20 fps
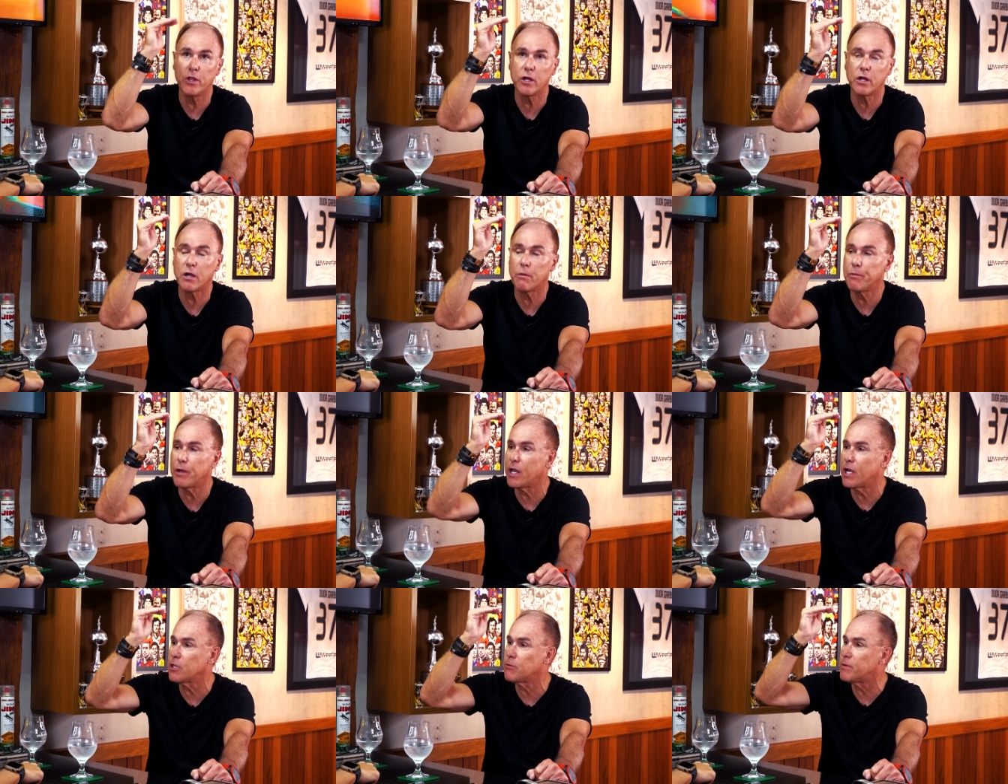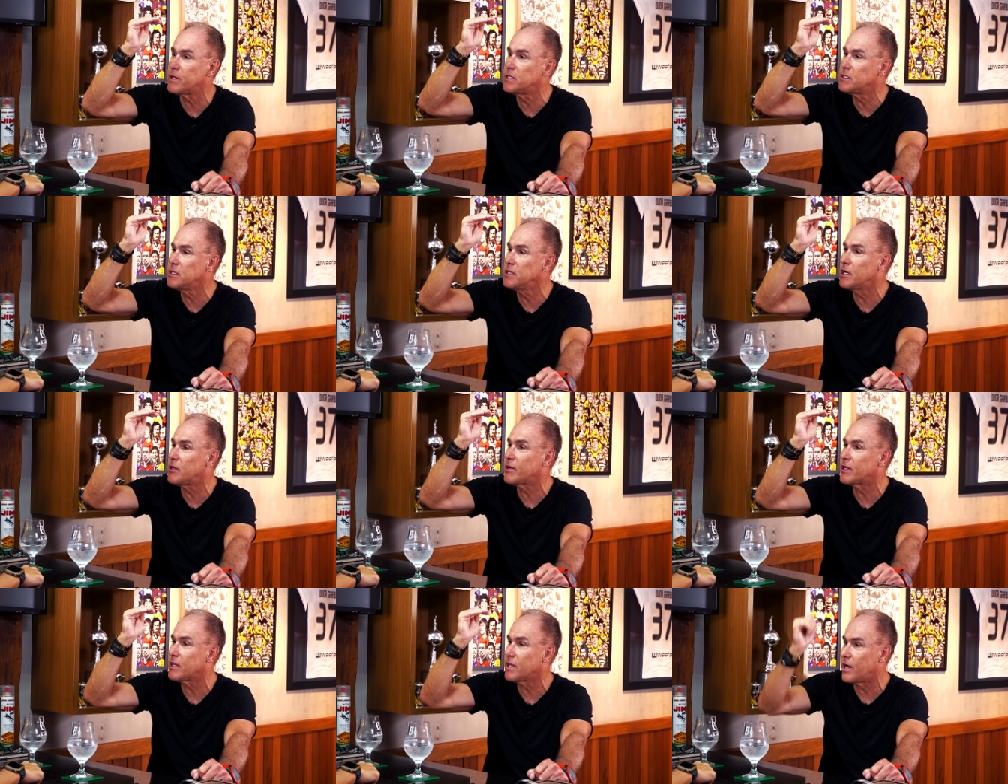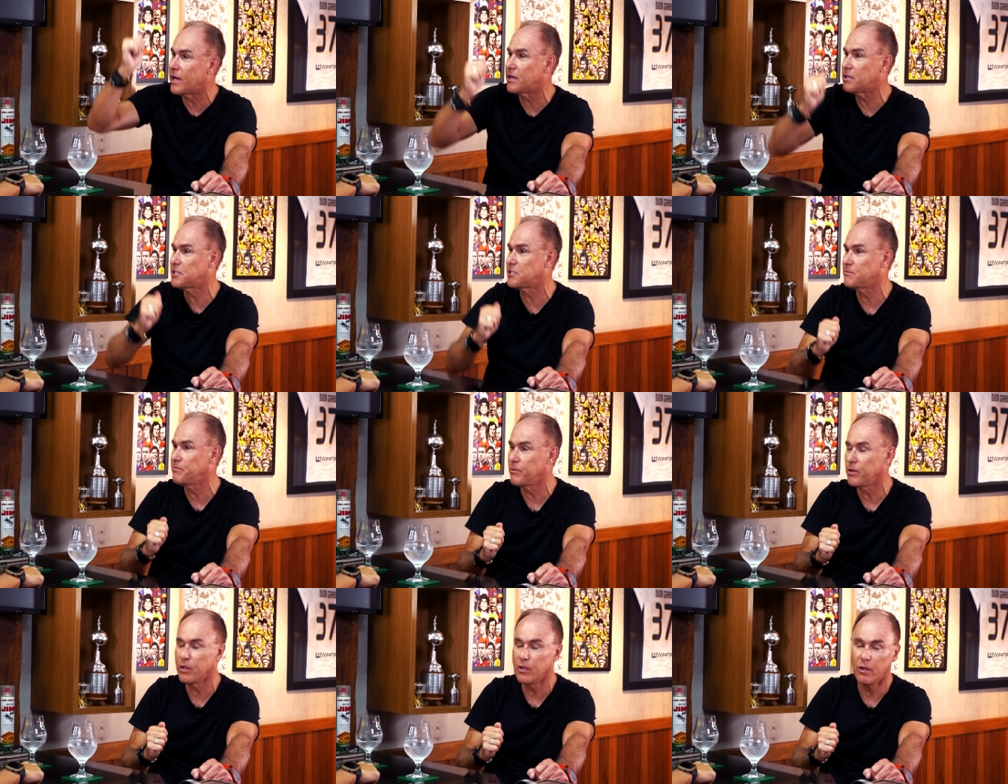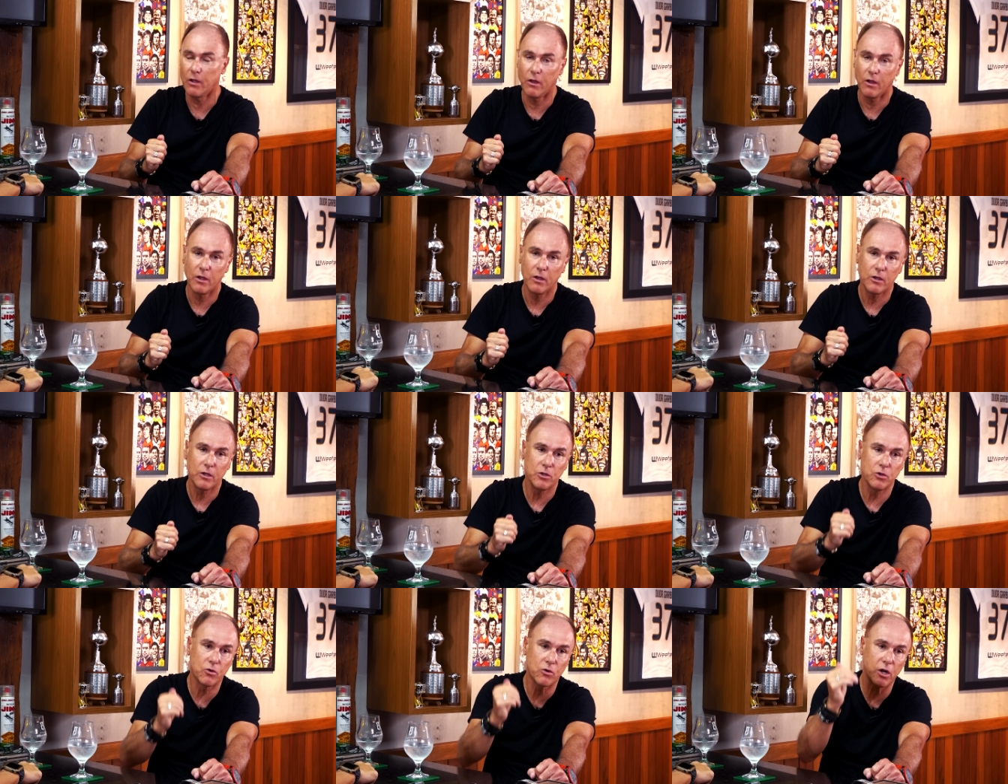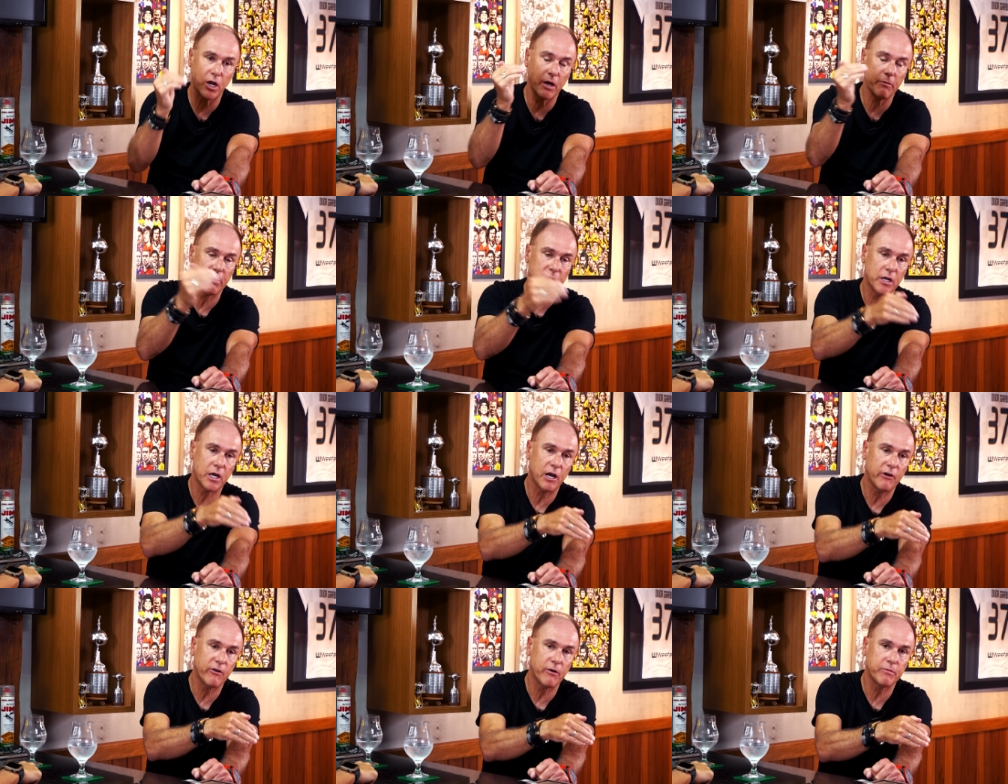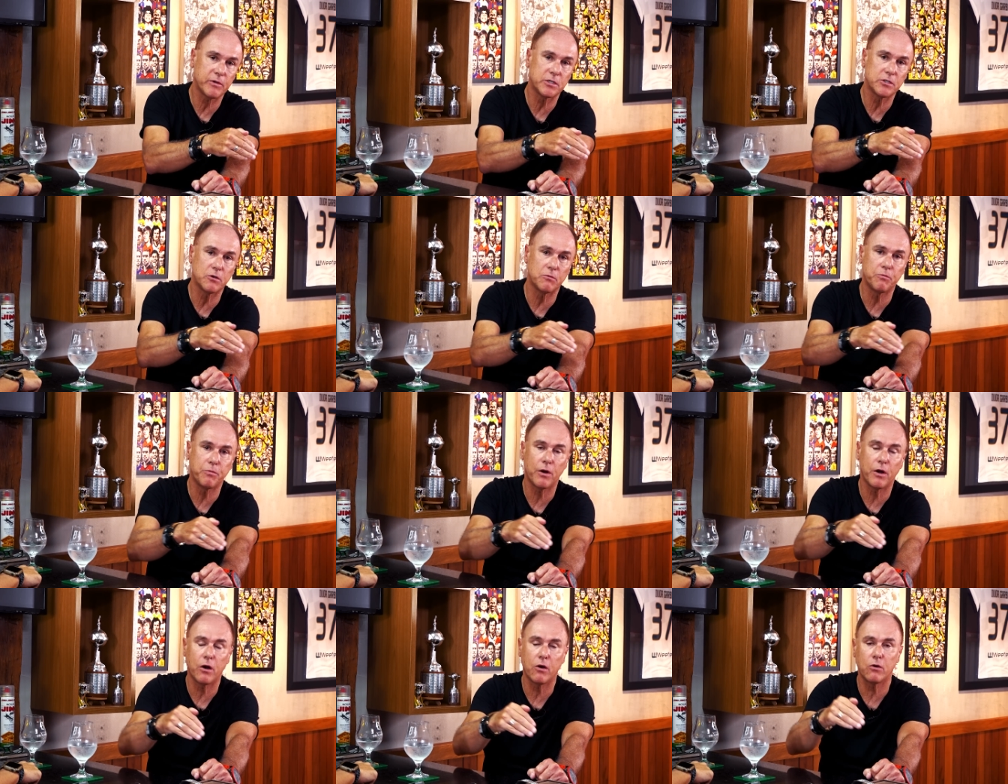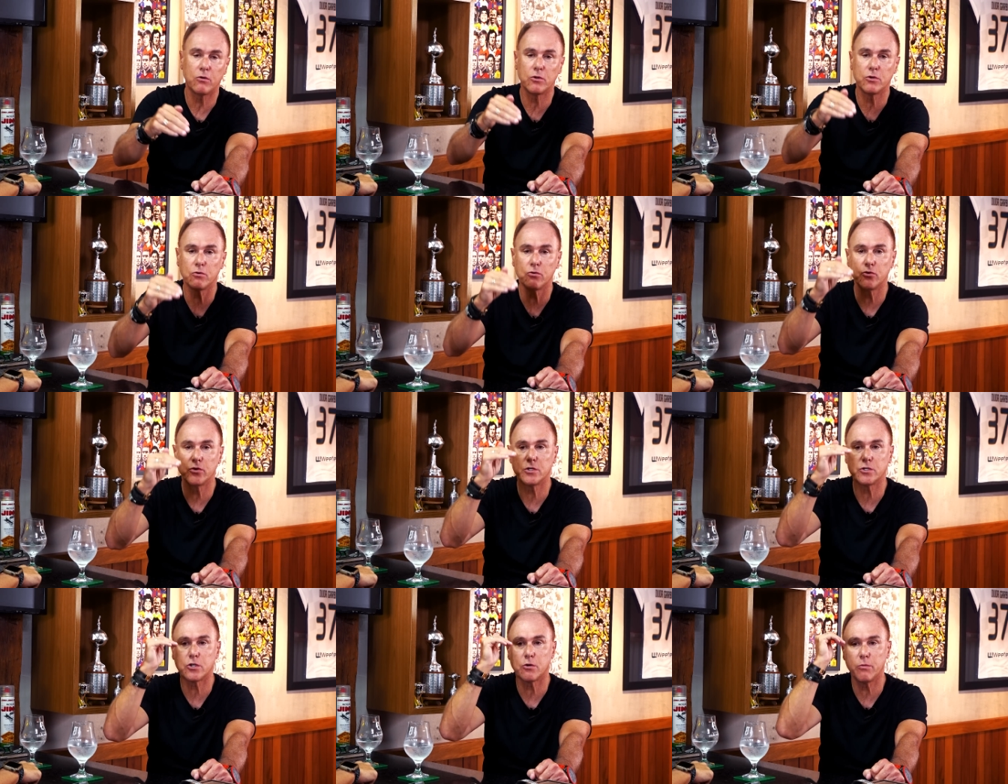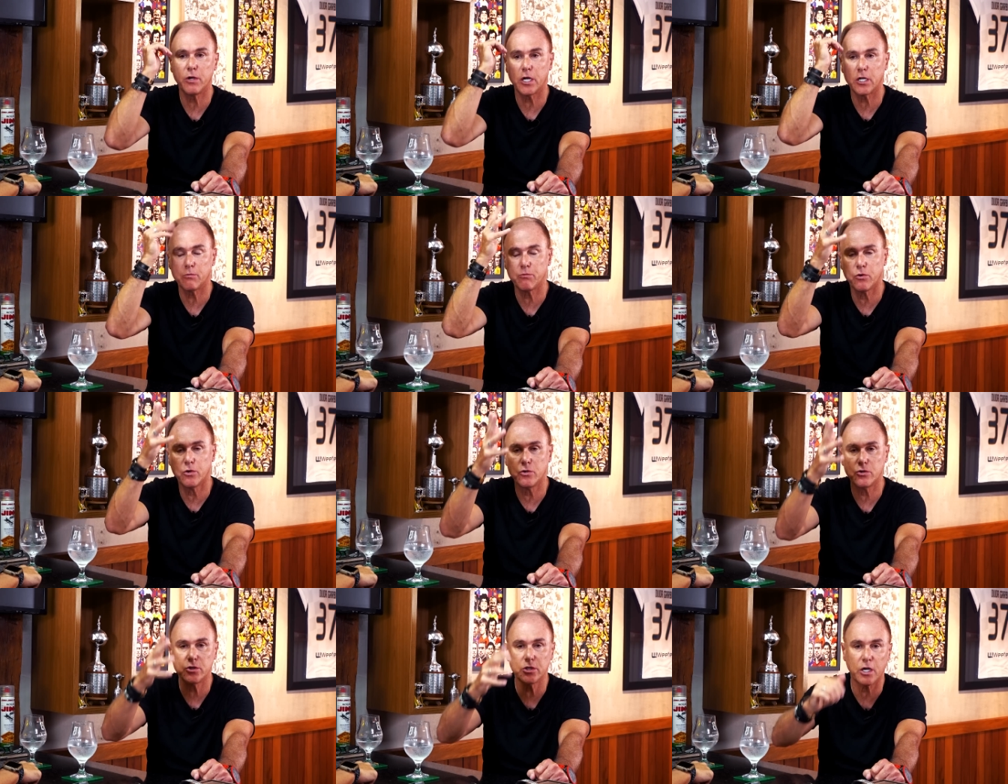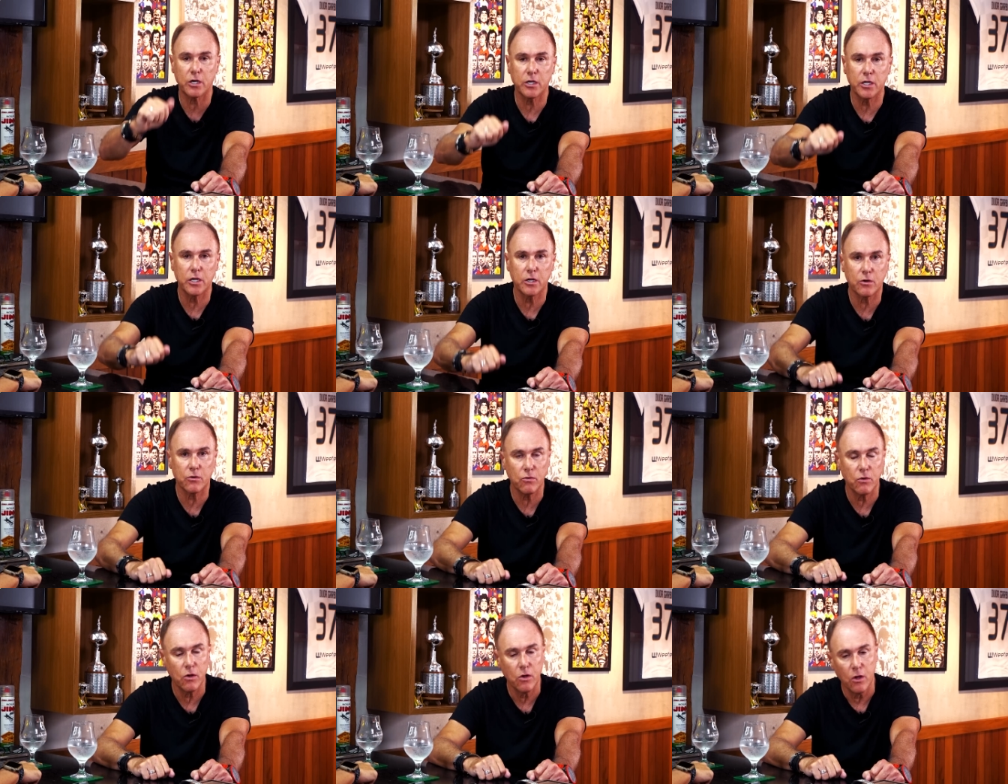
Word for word: Campeonato Brasileiro à tarde. Uhum. E o Kleber narrava para São Paulo e o Luiz Roberto para o Rio de Janeiro.